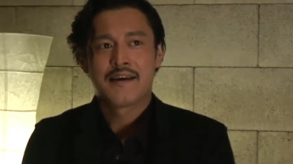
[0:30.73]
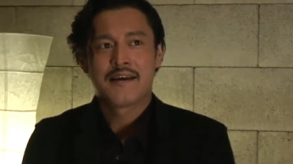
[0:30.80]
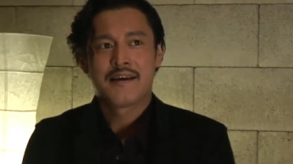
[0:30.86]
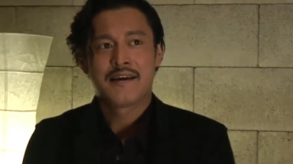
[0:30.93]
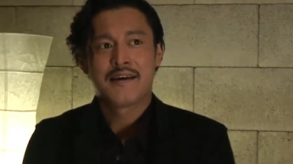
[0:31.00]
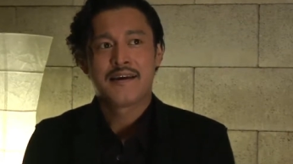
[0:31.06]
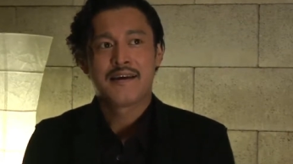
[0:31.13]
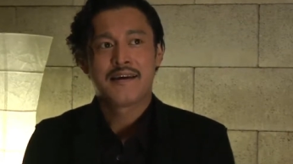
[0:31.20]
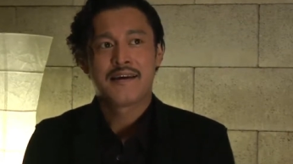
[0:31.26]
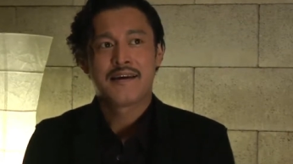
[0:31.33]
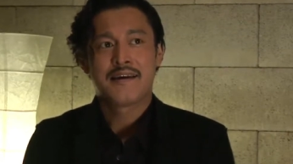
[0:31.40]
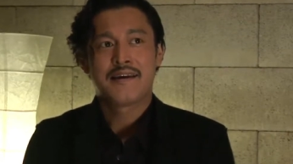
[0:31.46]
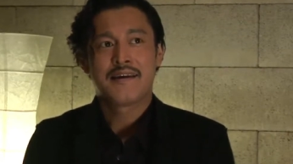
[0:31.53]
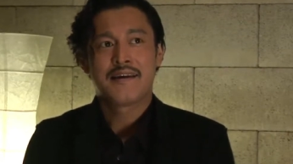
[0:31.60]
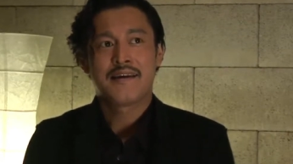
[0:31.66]

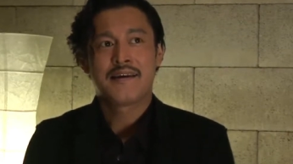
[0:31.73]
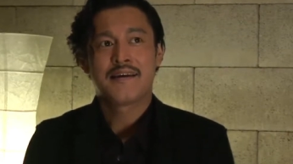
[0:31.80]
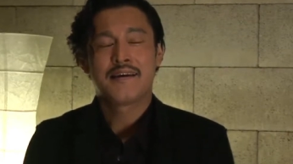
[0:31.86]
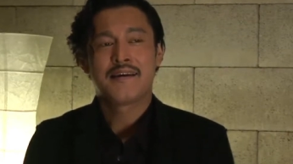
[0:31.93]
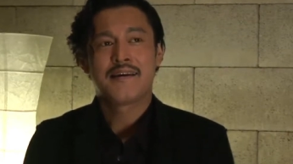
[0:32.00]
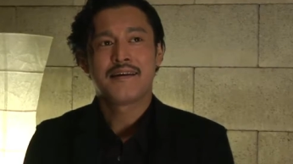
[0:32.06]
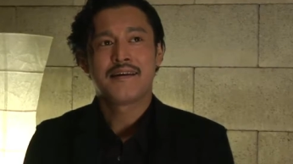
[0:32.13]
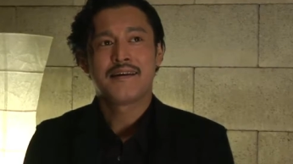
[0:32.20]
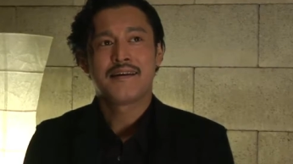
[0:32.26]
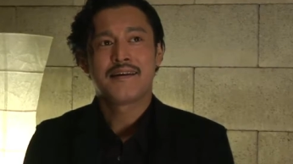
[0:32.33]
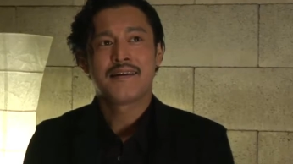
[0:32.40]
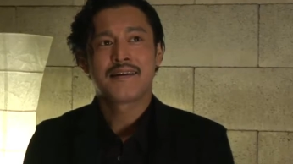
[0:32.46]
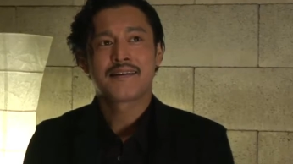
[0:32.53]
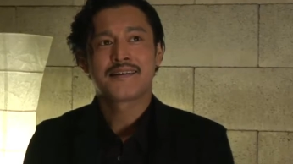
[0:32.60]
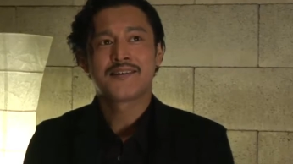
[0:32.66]

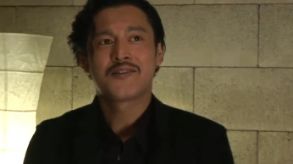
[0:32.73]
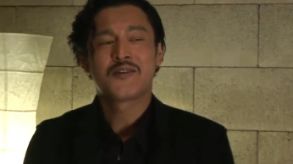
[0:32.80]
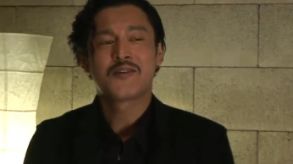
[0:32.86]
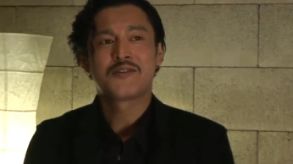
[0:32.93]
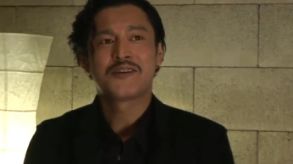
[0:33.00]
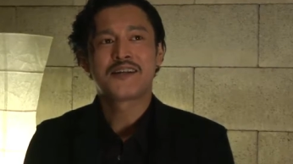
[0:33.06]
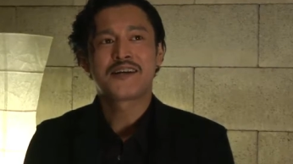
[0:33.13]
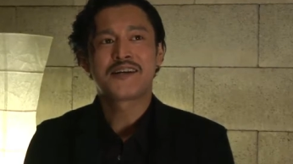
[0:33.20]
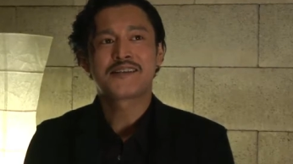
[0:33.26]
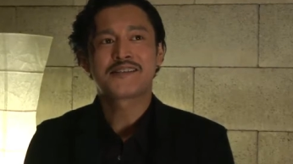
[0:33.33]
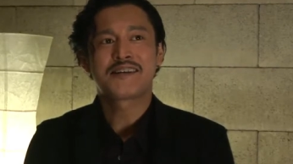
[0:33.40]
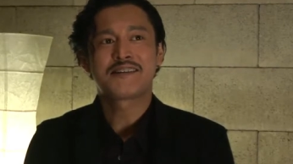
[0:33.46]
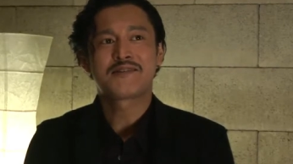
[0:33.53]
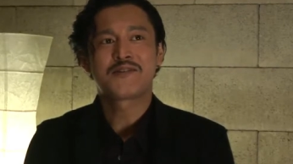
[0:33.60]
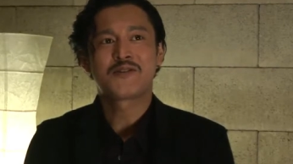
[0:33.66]
えー、きっと蜷川
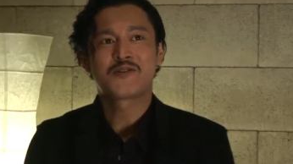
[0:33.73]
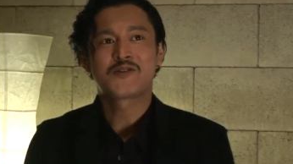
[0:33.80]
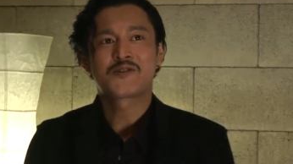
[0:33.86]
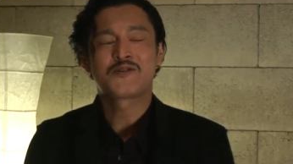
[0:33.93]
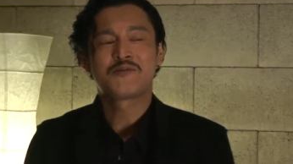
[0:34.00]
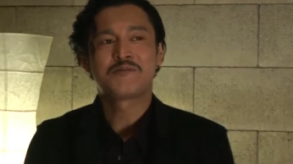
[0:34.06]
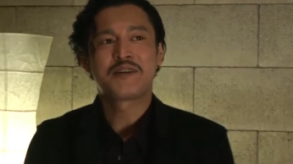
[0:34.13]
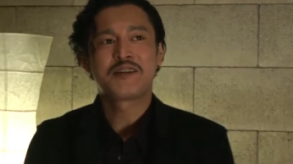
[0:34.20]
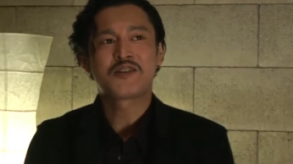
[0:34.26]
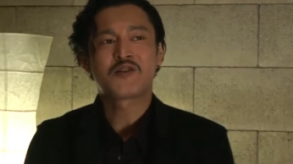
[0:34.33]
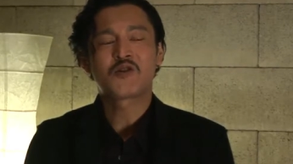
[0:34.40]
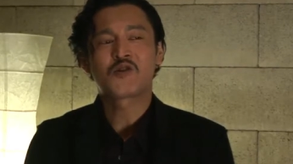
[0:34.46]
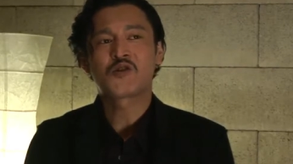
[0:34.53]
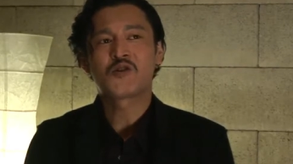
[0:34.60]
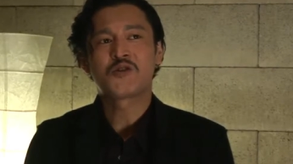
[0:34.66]
さんの作る「ベニス
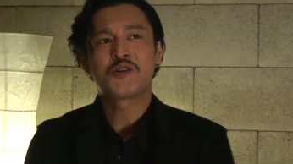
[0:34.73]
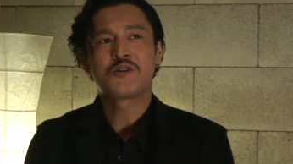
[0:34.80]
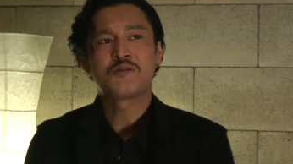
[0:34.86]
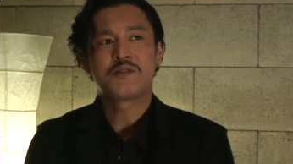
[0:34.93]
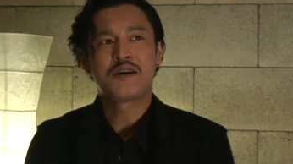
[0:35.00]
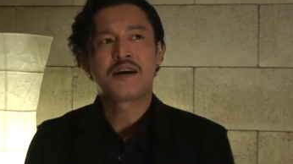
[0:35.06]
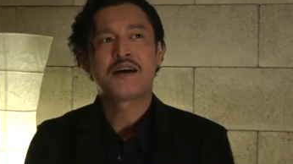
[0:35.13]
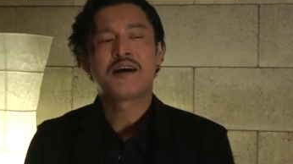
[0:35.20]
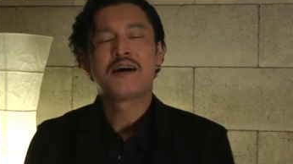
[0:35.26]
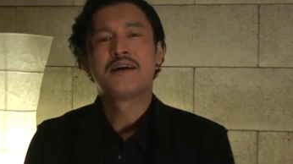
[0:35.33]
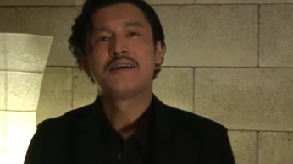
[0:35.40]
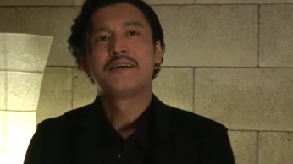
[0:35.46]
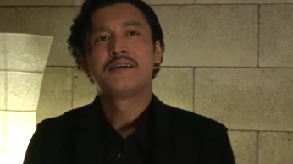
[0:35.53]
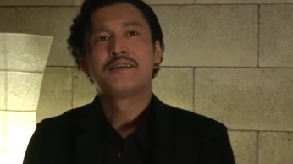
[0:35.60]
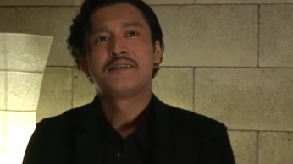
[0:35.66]
の商人」は
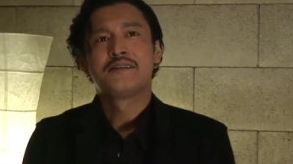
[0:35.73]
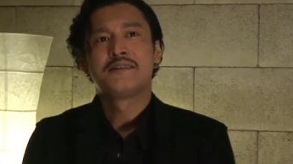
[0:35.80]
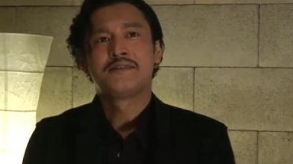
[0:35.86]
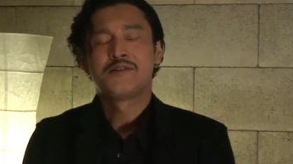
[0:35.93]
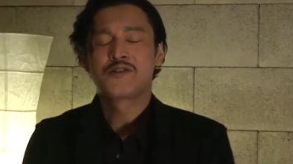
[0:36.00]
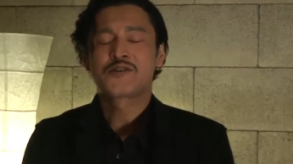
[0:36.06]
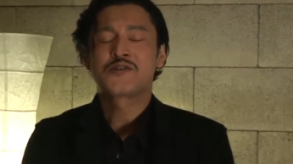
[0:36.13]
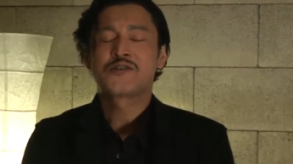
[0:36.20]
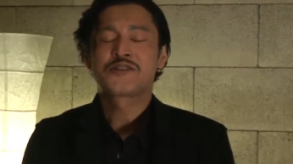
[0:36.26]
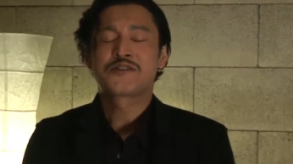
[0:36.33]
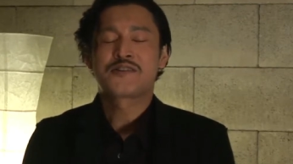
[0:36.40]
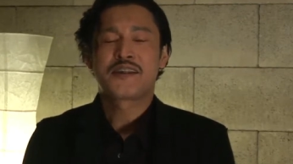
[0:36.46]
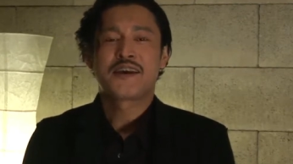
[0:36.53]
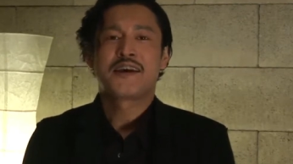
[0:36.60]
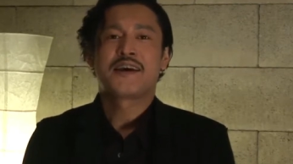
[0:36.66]
美しく
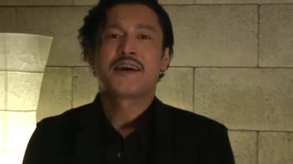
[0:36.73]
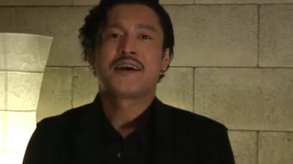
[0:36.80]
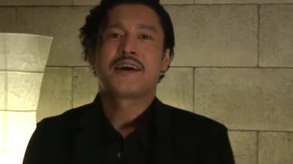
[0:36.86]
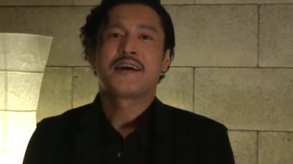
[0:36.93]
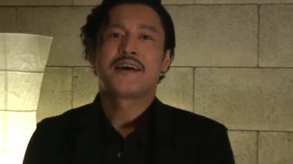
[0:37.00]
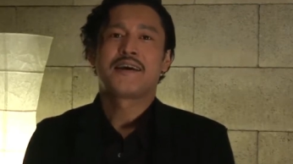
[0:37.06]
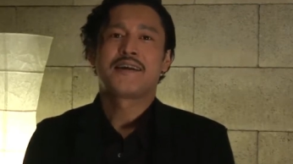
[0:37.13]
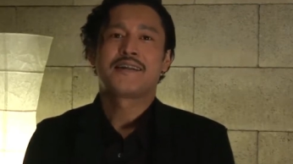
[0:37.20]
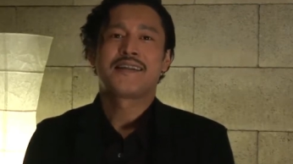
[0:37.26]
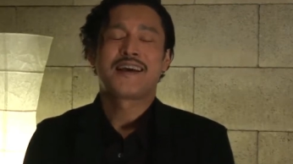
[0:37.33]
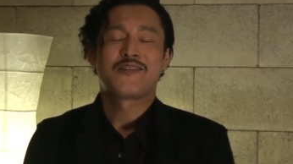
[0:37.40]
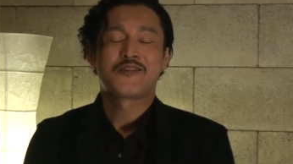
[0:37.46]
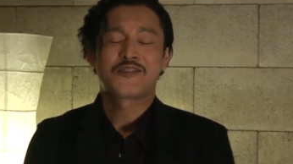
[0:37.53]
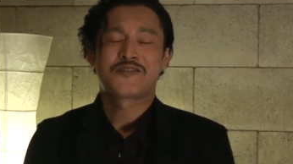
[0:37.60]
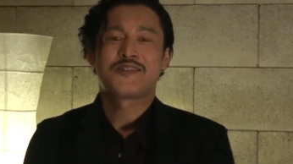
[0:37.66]
て
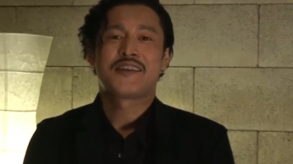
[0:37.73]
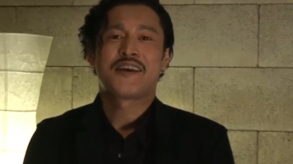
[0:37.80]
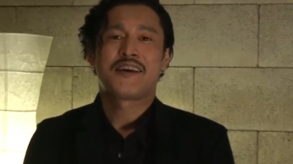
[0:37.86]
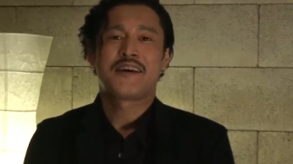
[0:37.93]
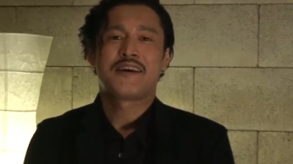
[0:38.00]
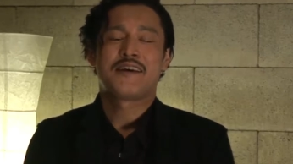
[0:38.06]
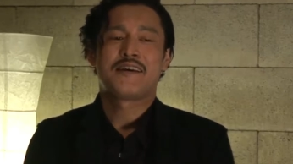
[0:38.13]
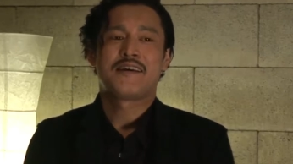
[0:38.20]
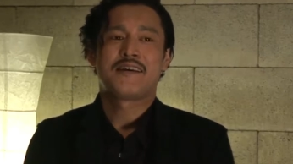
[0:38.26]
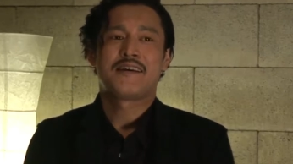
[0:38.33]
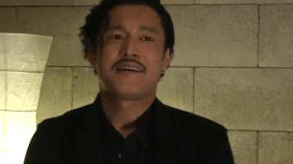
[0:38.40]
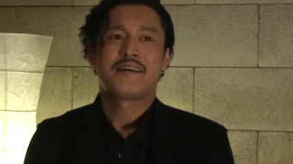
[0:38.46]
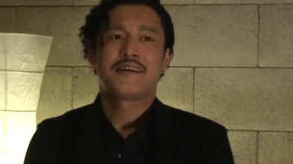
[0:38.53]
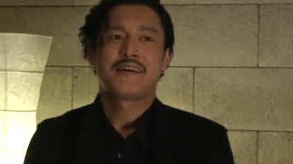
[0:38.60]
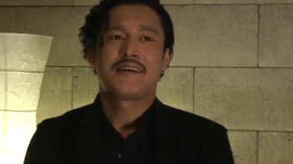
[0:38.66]
楽しくて
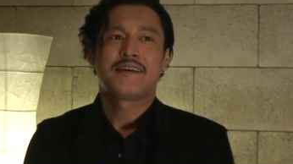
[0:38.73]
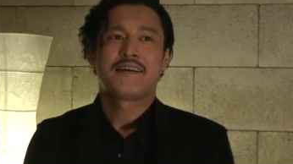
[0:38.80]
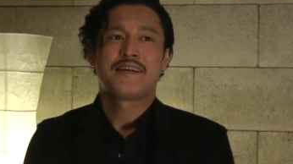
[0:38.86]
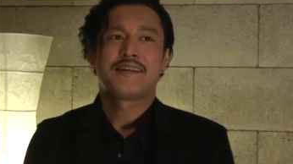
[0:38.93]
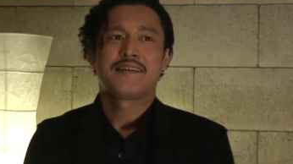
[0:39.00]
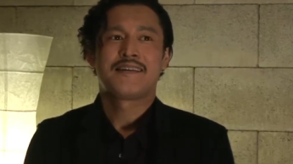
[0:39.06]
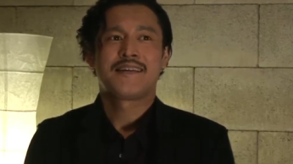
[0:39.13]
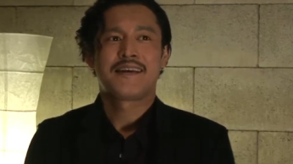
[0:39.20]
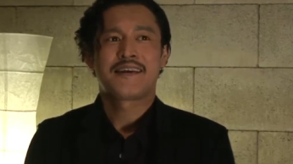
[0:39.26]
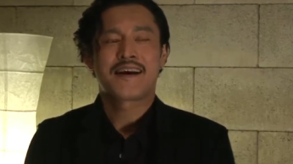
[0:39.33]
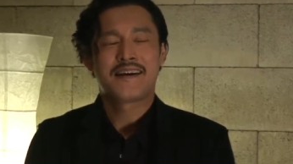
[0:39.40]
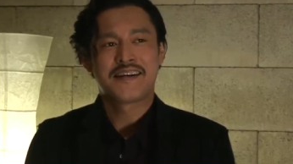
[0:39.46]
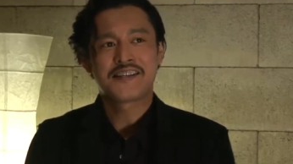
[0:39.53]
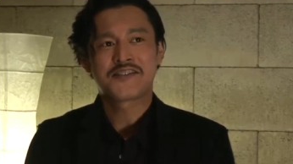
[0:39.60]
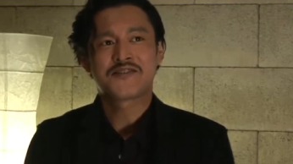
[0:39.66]
で
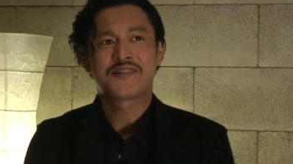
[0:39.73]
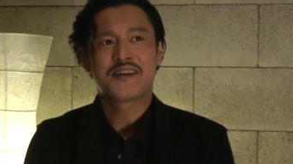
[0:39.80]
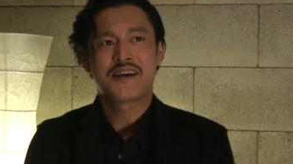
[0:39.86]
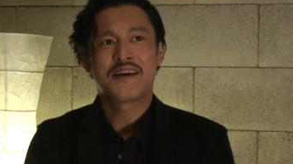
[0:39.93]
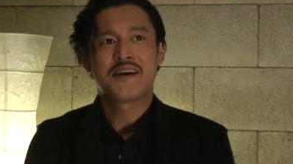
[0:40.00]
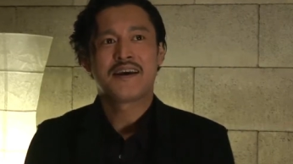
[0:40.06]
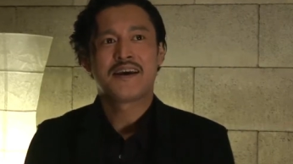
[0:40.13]
悲しくても